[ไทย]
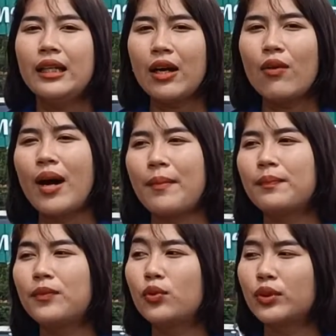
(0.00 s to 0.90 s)
เรื่องความ
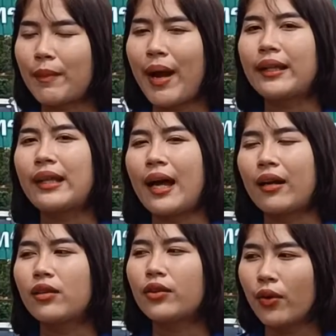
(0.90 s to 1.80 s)
ดูสบายตา
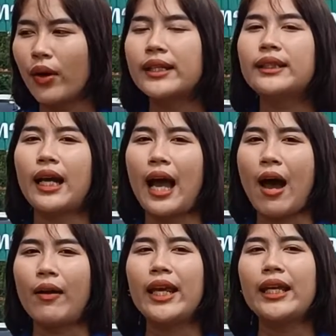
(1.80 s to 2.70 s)
ก็ต้องยกให้สี
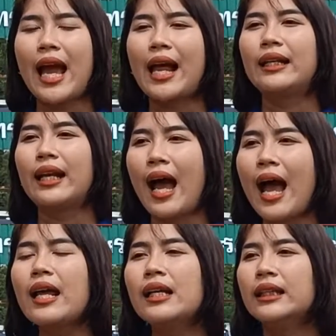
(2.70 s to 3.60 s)
ขาวและอีกอย่างหนึ่งนะ
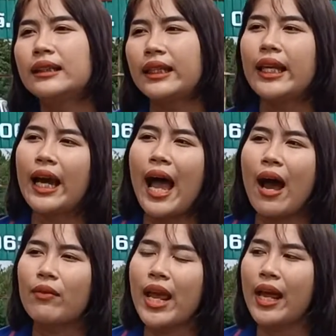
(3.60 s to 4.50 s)
คะ สีขา
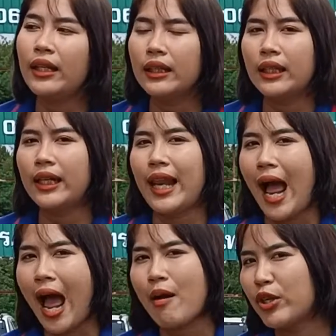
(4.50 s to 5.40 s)
วเนี่ยหนึ่งเลย
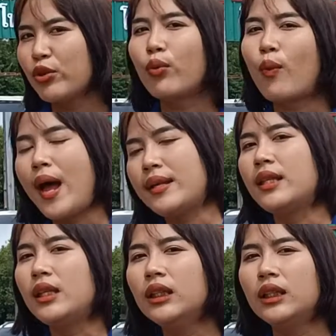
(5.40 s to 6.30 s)
ราคามันถูกกว่า
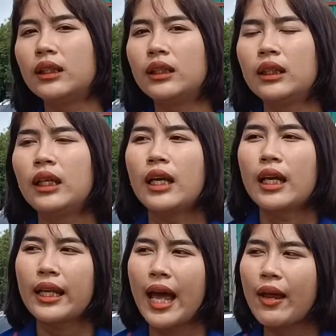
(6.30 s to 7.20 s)
สีอื่น
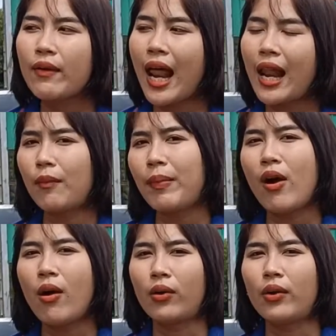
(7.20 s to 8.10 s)
ถ้าเวลาเราไป
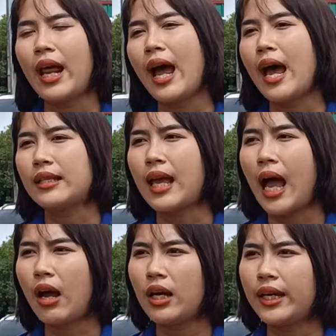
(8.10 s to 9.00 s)
ออกรถนะคะจะ
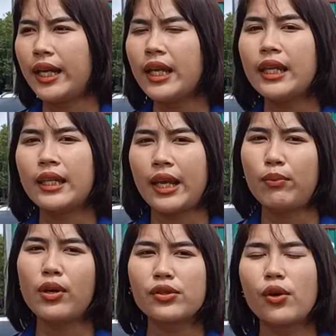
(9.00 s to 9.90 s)
เคยได้ยินใน
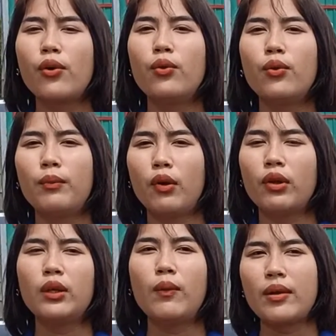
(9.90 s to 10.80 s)
พวกโชว์รูมร
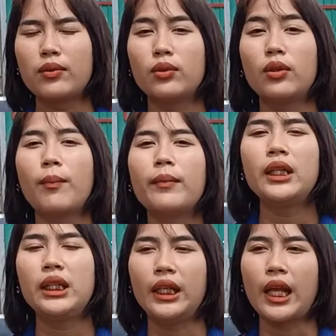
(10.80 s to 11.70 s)
ถ หรือว่าศูนย์รมื
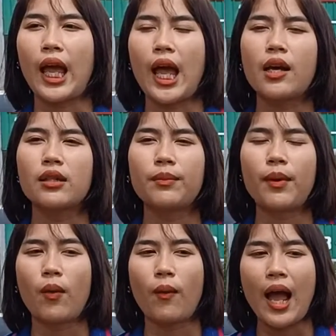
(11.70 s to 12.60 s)
อหนึ่งนะคะเขาจะ
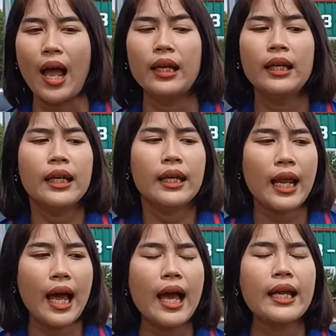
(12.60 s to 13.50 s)
บอกว่า
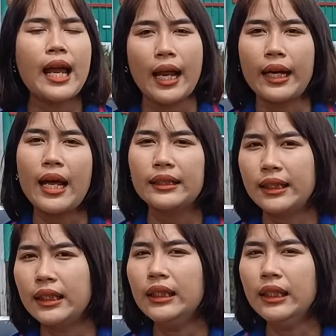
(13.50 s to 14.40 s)
ถ้าอยากได้
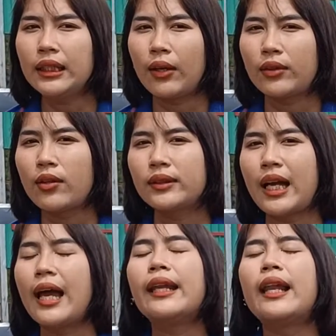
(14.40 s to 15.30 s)
สีอื่นเราต้อง
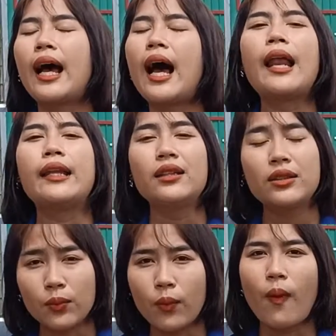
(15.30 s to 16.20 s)
จ่ายในราคาที่
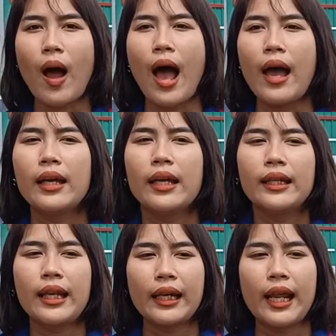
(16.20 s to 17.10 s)
สูงกว่า
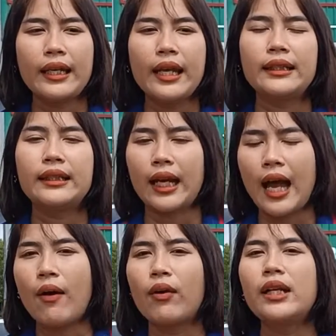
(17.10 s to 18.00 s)
ดังนั้นเนี่ยสี
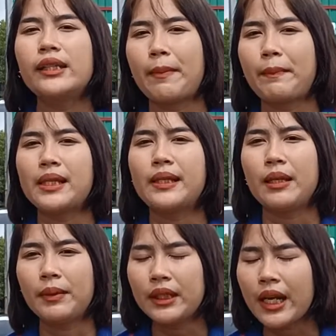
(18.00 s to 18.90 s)
ขาวก็เลยจัดเป็นสี
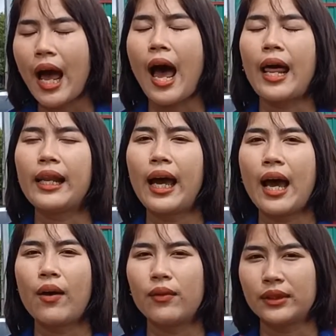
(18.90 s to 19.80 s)
พื้นฐานนะ
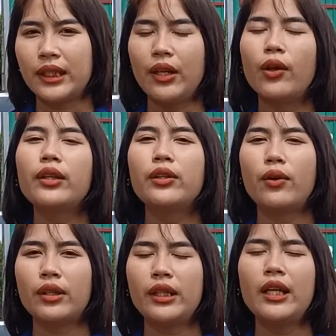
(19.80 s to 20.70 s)
คะ ของสีรถย
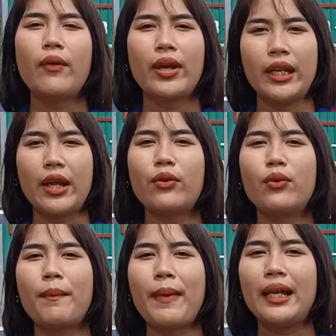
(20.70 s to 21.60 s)
นต์ที่เราเห็นได้
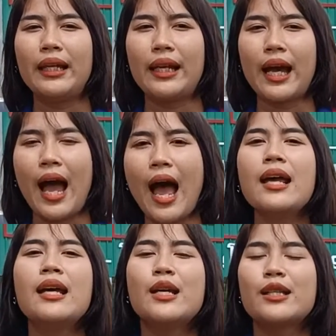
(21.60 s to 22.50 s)
ทั่วไปเลยนะคะ
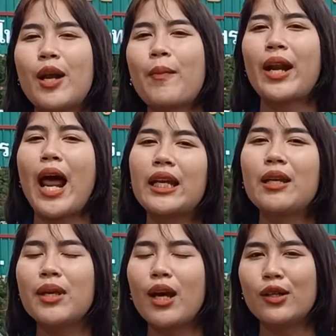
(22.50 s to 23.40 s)
สำหรับใคร
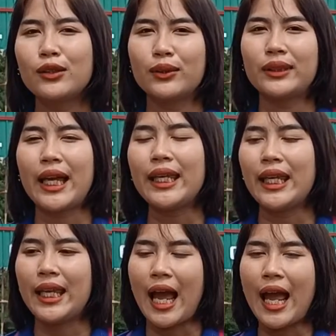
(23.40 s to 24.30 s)
ที่มีข้อสงสัย
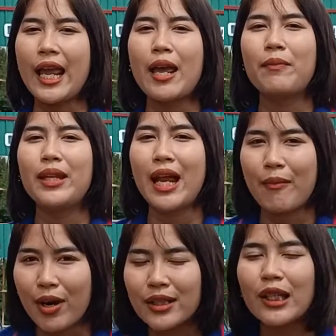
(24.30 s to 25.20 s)
อีกอยากให้แอดมิน
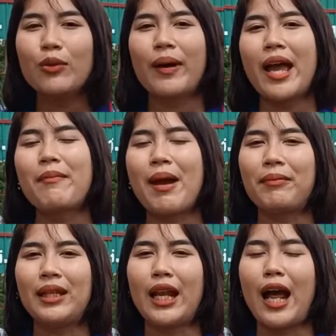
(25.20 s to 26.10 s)
ทำข้อสรุปให้แบบ
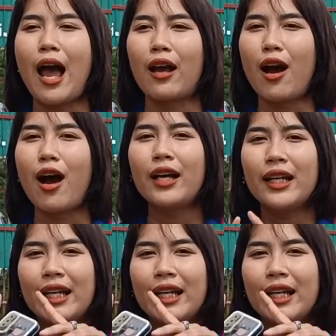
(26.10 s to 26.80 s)
นี้นะคะ ก็